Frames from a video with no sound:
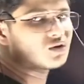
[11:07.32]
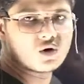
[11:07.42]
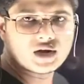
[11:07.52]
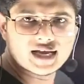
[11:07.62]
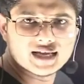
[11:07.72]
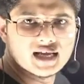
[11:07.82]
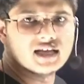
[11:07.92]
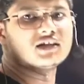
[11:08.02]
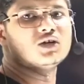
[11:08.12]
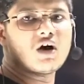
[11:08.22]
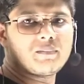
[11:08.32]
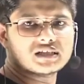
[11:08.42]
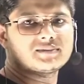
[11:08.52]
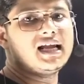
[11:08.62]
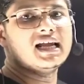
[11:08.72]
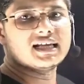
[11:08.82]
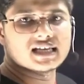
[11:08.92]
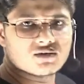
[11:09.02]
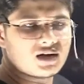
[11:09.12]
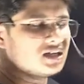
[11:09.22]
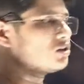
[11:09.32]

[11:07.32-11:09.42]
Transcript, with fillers: तो होंगे तीनों आपस में इक्वल ही तो